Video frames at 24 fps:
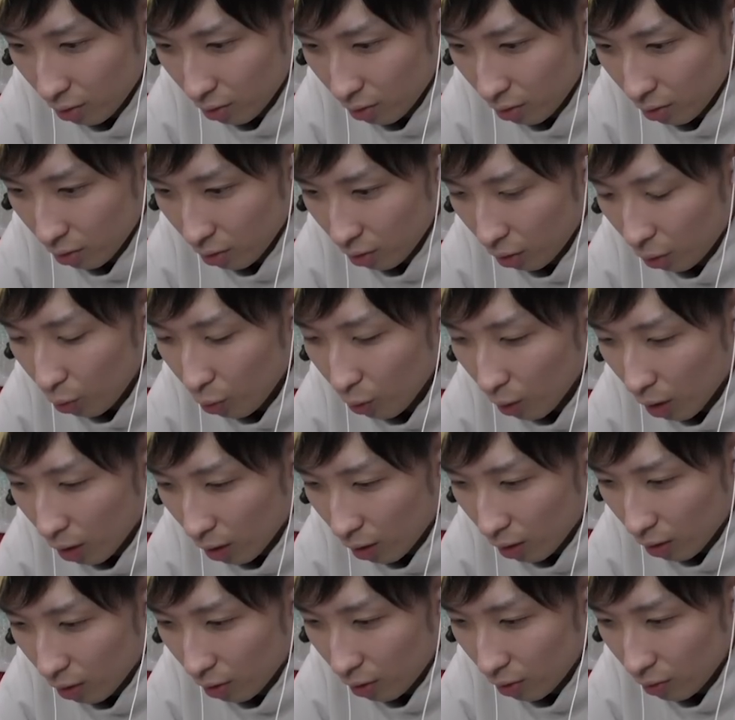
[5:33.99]
あ、おるわ。
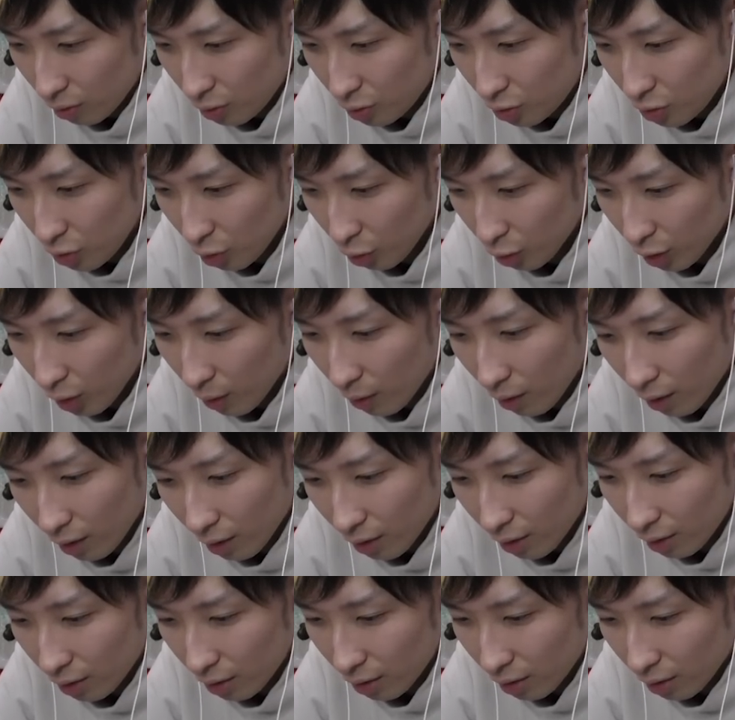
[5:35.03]
普通におったわ。
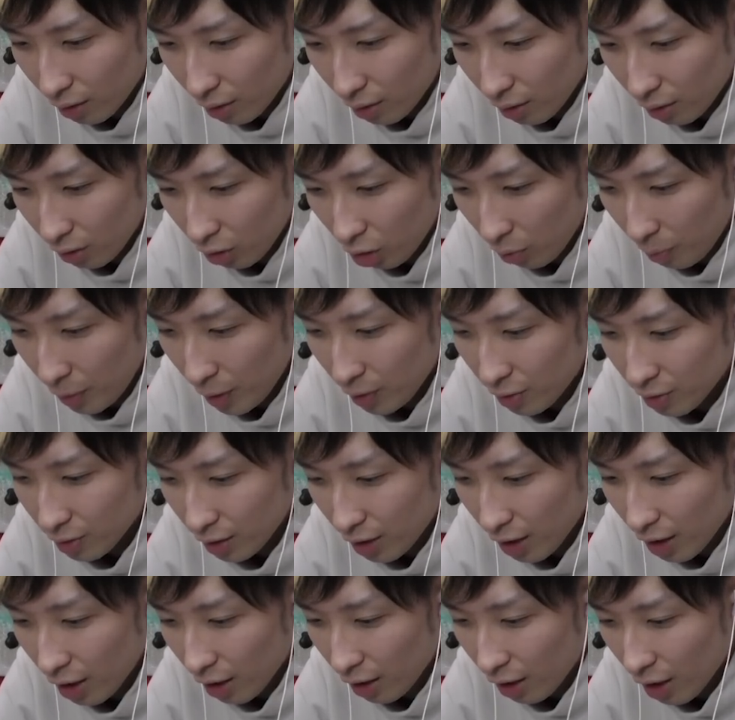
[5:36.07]

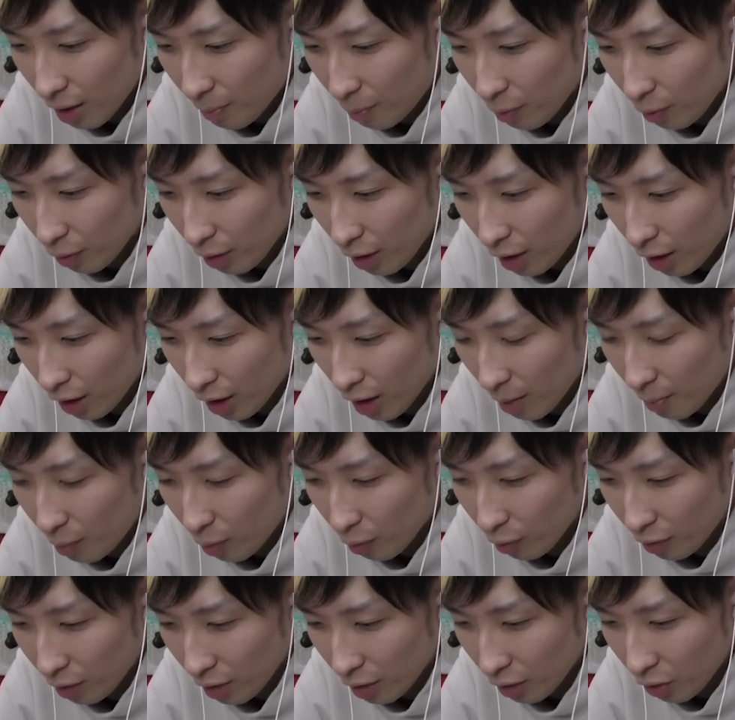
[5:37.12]
トピックスゲラゲラポー、
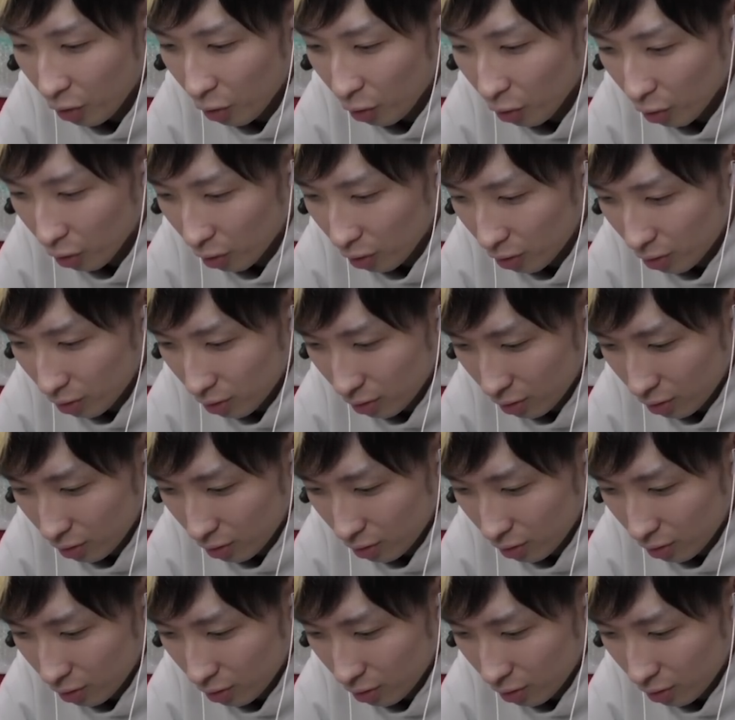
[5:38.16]
ゲラゲラポーってどういうこと？